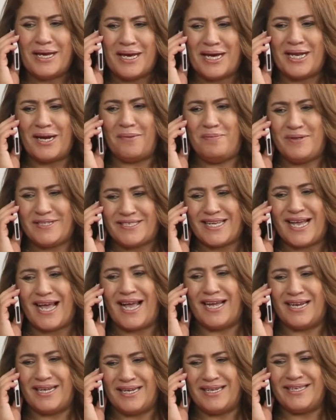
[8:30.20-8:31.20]
ربي
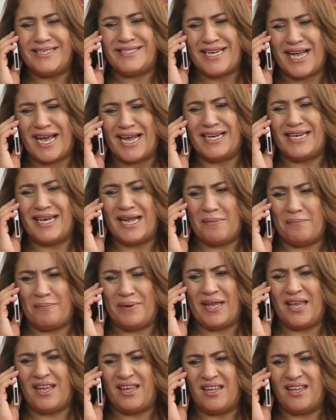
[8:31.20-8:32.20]
سهل ان شاء الله
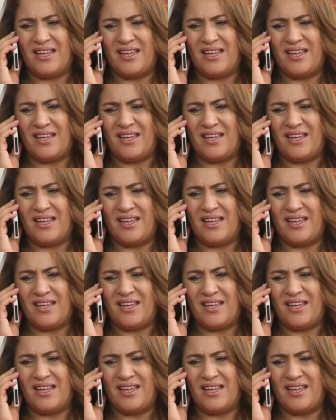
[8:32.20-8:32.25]
بيه